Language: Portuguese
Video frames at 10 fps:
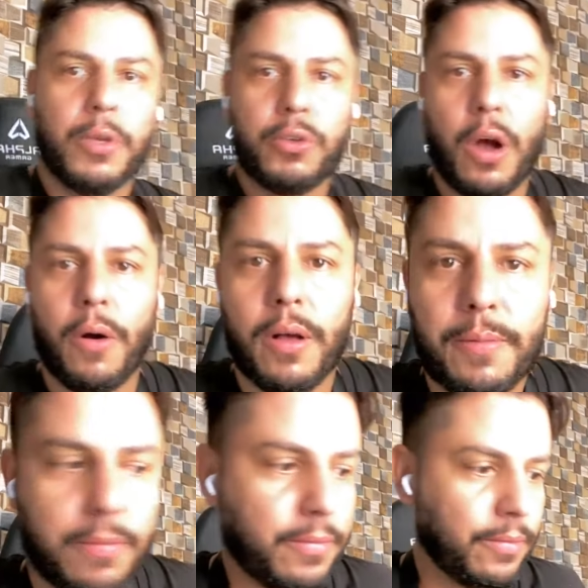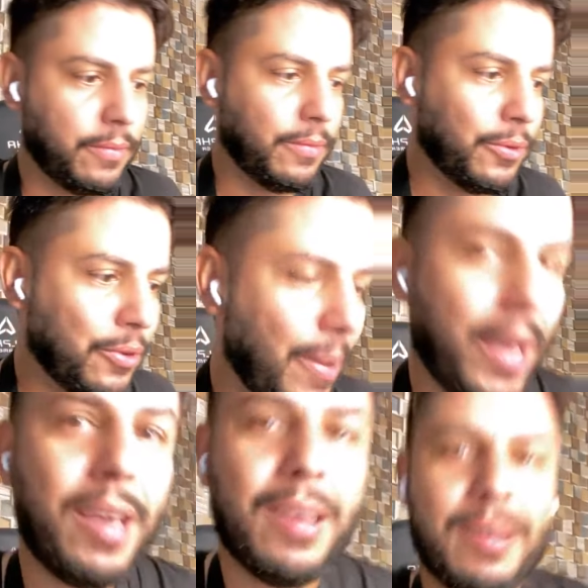Pessoal, tudo
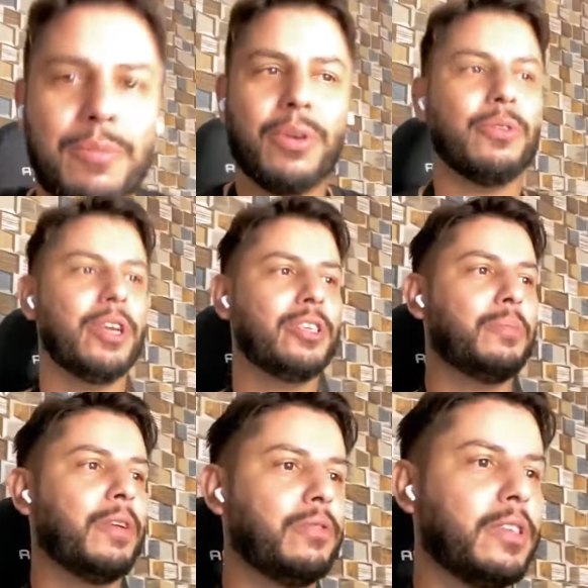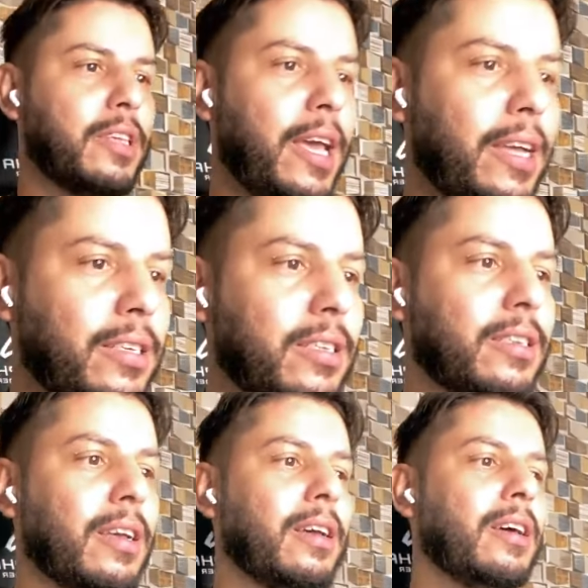bem? Boa noite para
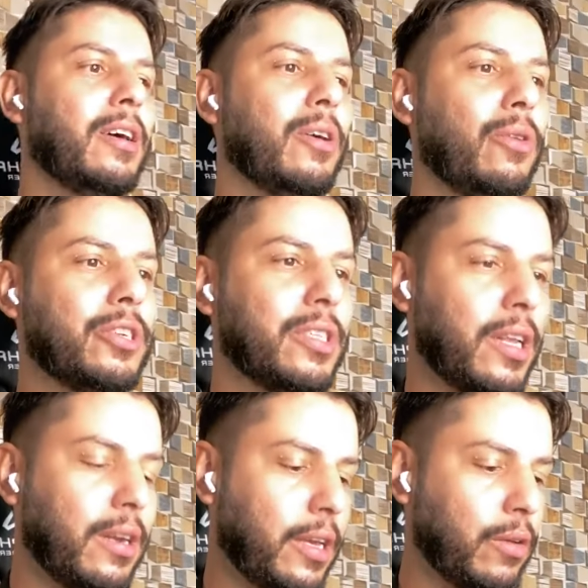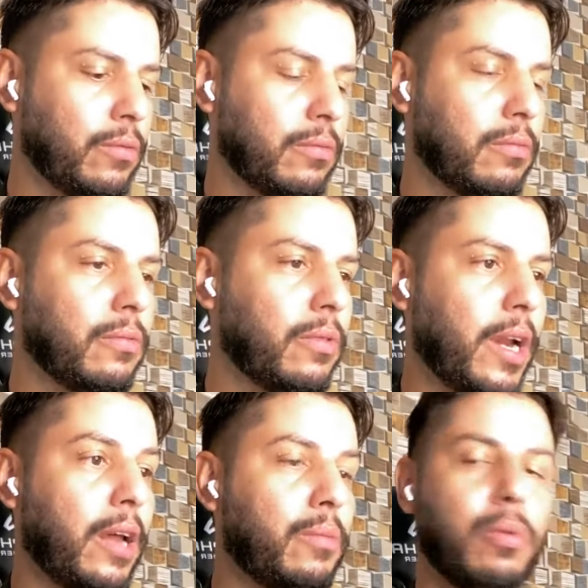vocês. Hoje entrando aqui num
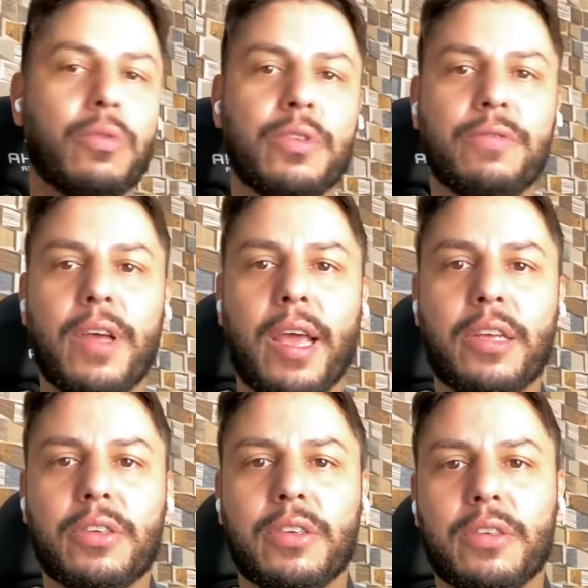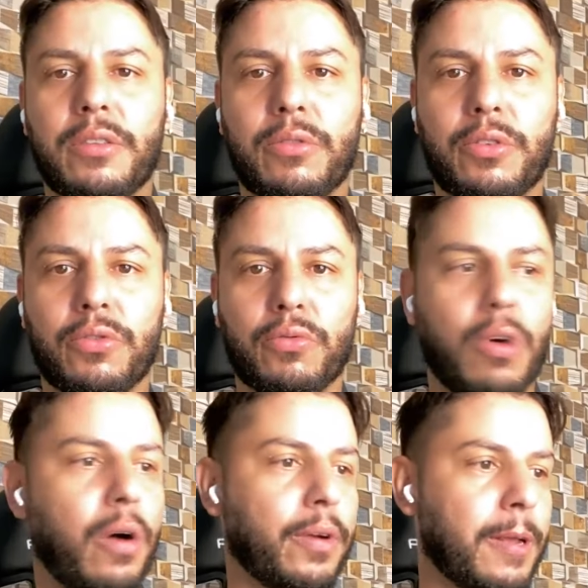horário um pouco diferente do que
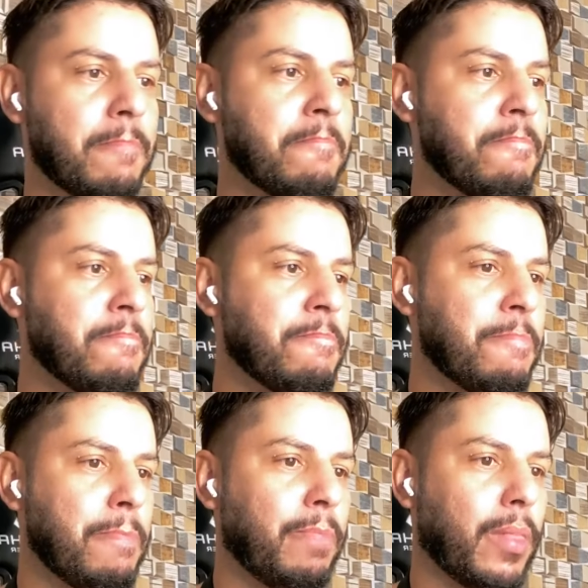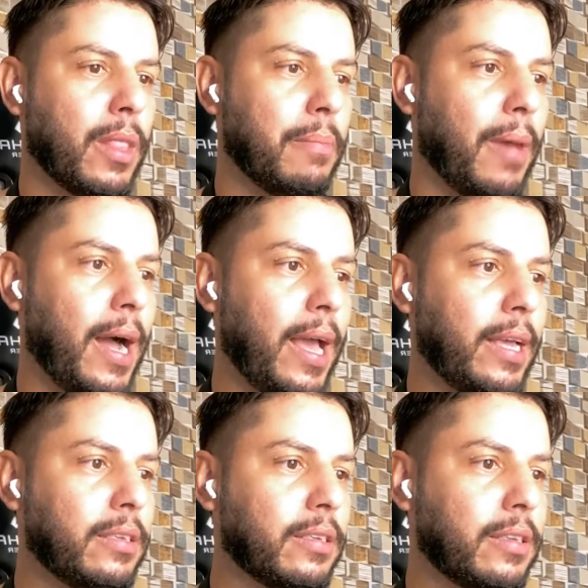usual, né?
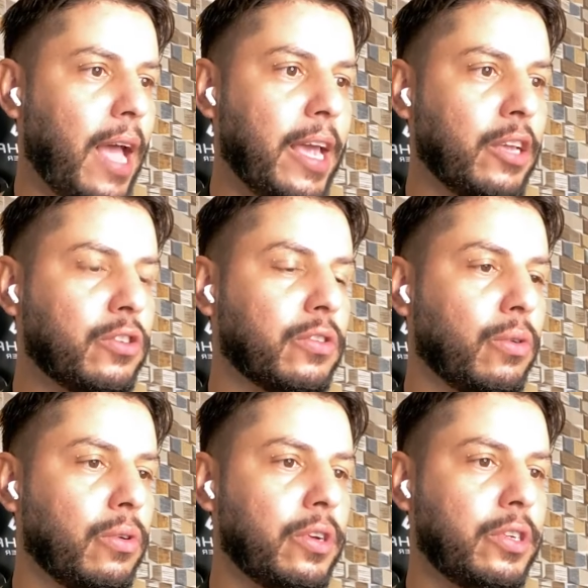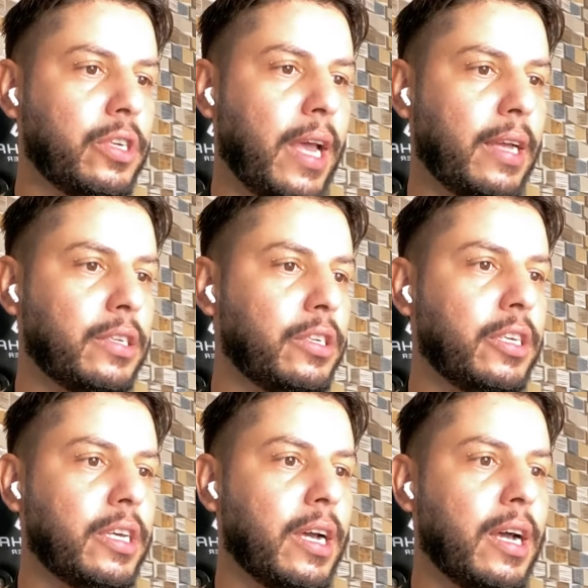Mas é isso, hoje é
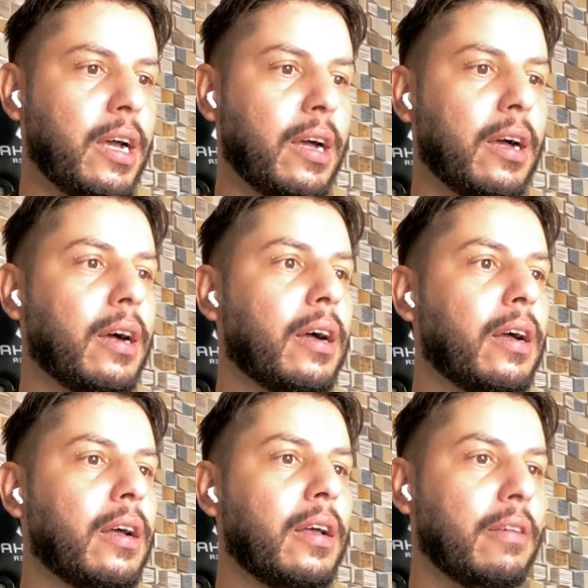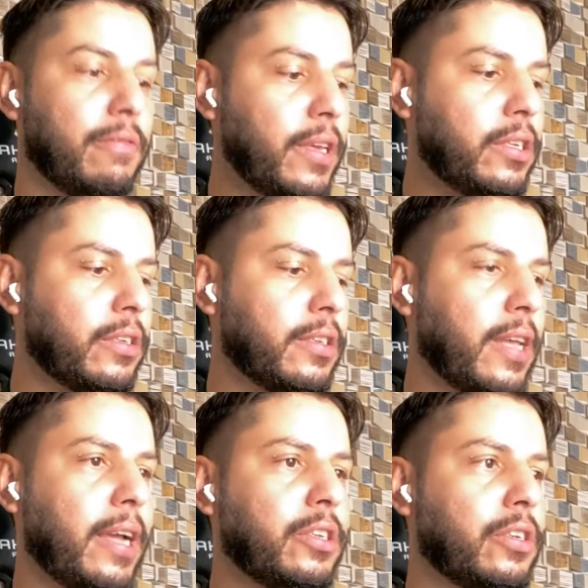dia
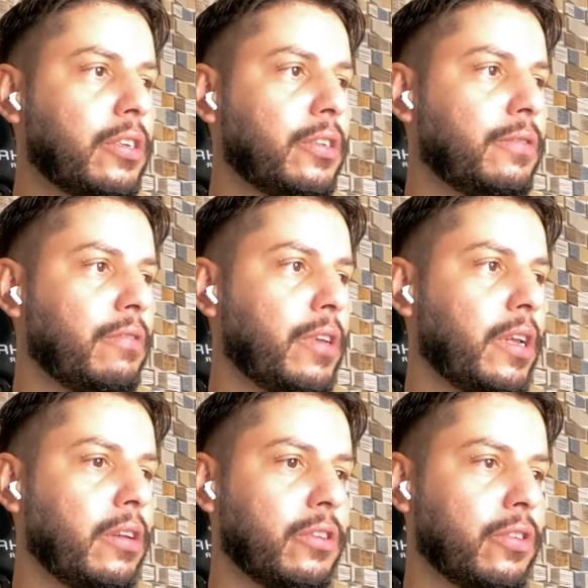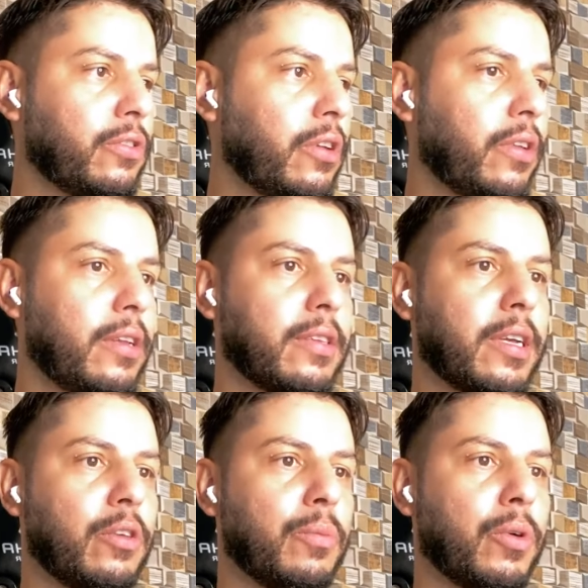27 de fevereiro, deixa eu só atualizar
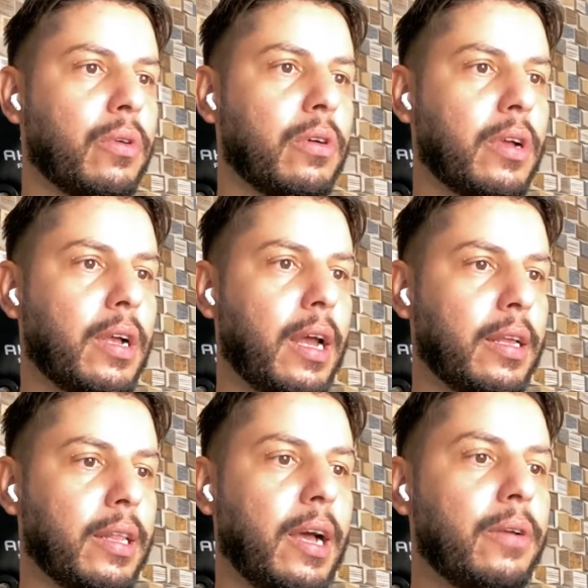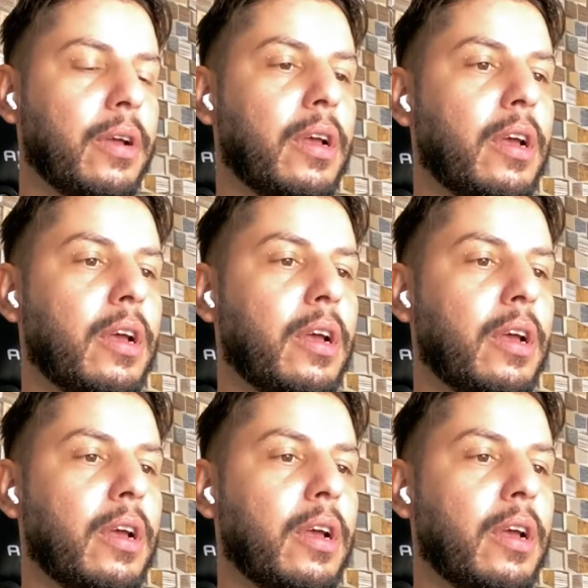aqui o meu calendário.